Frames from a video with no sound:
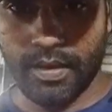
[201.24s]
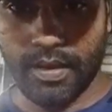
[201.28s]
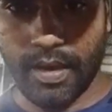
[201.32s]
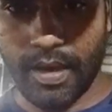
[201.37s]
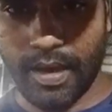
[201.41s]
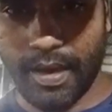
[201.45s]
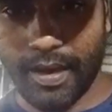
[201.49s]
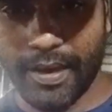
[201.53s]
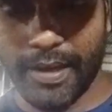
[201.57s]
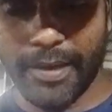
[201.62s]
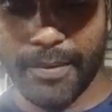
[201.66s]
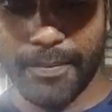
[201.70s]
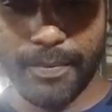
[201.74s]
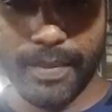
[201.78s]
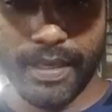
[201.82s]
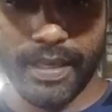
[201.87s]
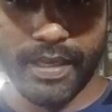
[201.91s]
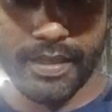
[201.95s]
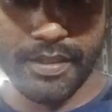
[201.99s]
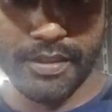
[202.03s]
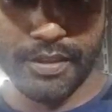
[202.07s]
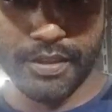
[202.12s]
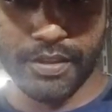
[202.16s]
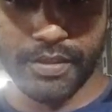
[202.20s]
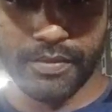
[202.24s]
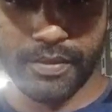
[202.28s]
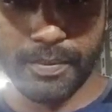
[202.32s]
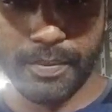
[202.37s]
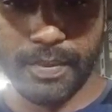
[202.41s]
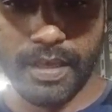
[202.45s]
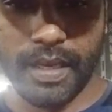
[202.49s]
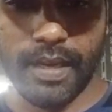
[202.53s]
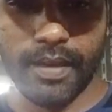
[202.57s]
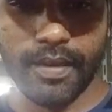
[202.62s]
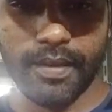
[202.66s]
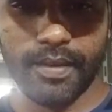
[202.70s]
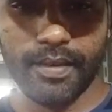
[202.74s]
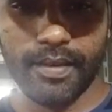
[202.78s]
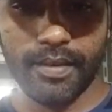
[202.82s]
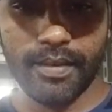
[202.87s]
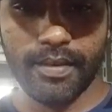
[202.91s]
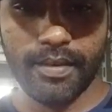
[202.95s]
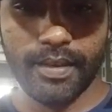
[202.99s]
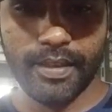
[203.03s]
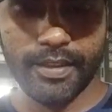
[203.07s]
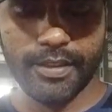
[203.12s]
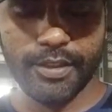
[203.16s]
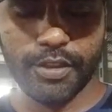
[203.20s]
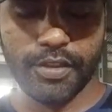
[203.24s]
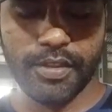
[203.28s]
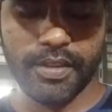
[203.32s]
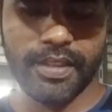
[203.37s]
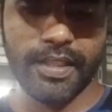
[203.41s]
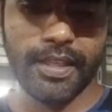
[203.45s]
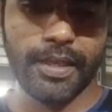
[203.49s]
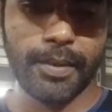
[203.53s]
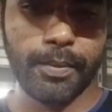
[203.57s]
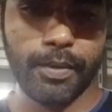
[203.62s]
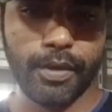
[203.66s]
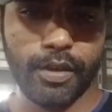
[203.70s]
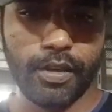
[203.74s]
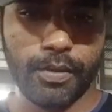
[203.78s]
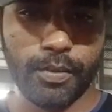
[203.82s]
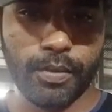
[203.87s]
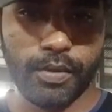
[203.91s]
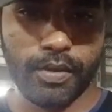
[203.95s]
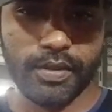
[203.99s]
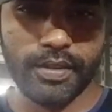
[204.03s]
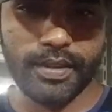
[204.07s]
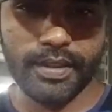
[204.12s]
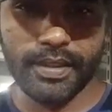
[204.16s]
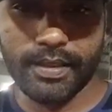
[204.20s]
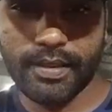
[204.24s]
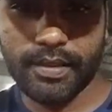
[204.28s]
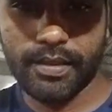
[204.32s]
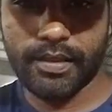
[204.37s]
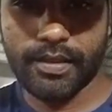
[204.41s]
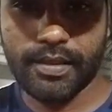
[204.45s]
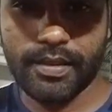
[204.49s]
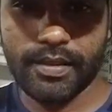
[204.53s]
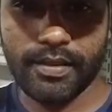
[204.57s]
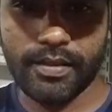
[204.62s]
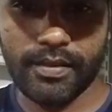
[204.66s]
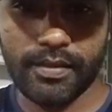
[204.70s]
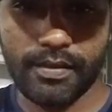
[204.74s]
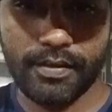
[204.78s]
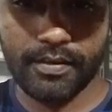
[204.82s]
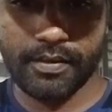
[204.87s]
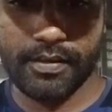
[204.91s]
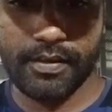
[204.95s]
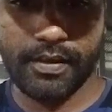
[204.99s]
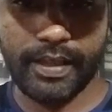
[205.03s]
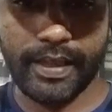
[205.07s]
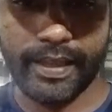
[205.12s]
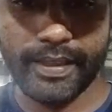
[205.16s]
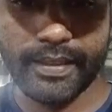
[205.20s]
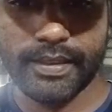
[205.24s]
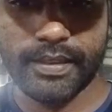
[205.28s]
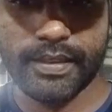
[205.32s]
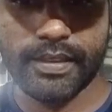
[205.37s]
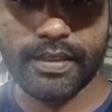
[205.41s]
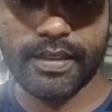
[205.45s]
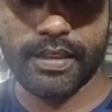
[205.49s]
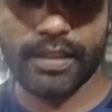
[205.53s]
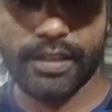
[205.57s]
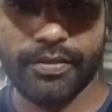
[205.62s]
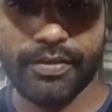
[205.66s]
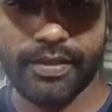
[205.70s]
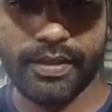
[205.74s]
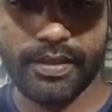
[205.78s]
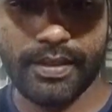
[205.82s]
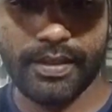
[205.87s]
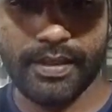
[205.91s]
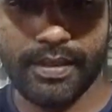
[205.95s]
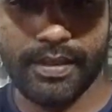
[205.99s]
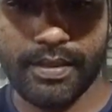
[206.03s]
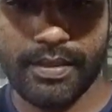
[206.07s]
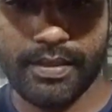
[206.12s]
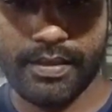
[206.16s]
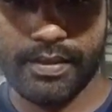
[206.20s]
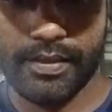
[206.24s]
హాయ్ మహేష్ ఫ్రమ్ కాకినాడ ఐ జాయిన్ ట్రిపుల్ ఆర్ ప్రాజెక్ట్ థ్యాంక్స్ క్రిస్టియన్స్